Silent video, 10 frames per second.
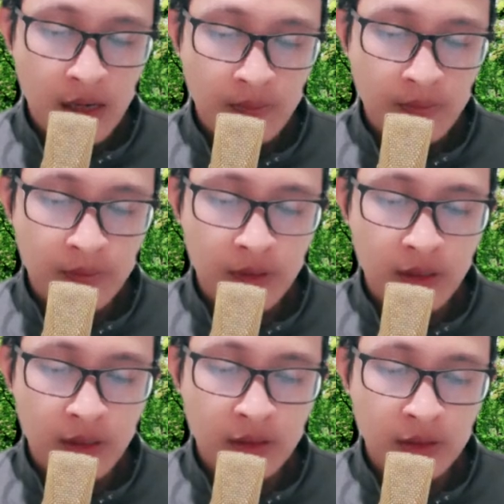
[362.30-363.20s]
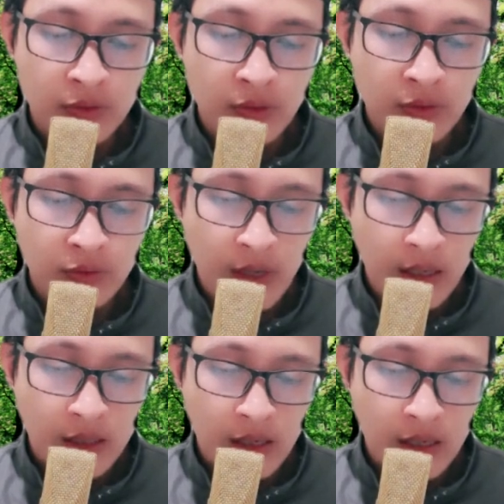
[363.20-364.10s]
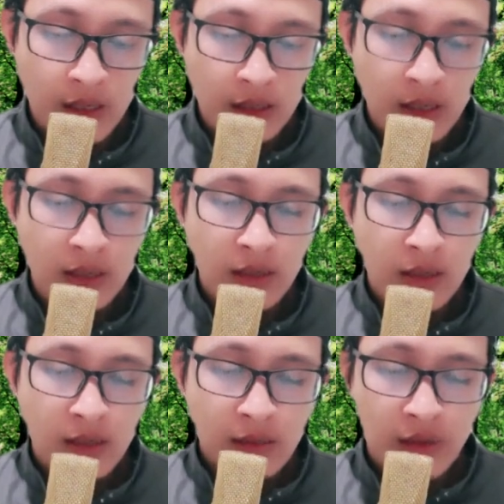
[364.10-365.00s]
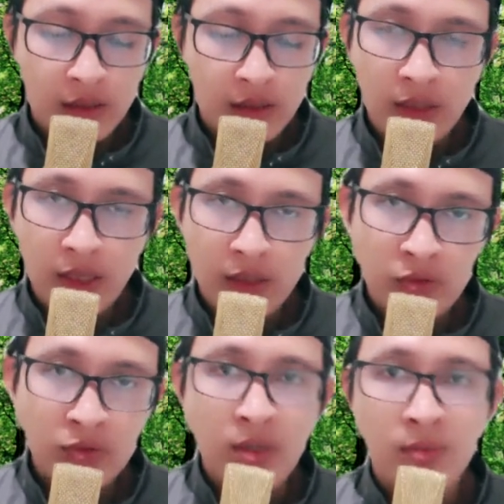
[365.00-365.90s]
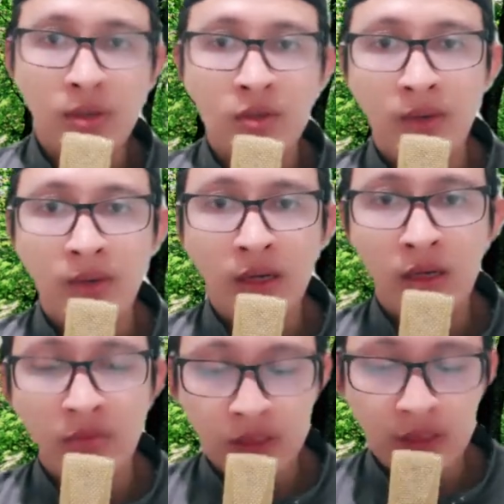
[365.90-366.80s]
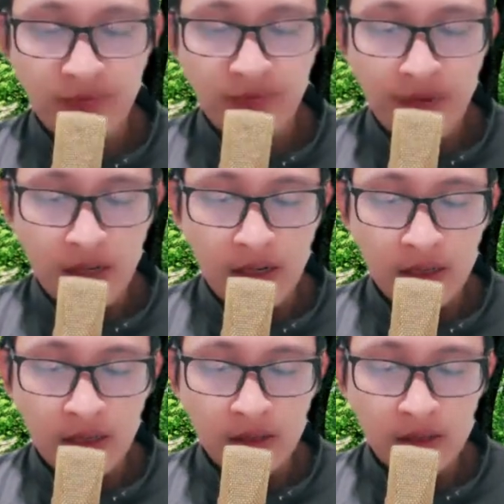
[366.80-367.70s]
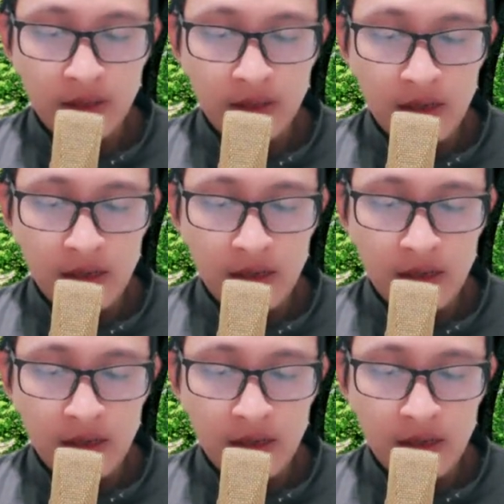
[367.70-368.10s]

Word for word: ya ditunaikan ya, berarti dia itu sudah bertobat dan beristighfar, ya.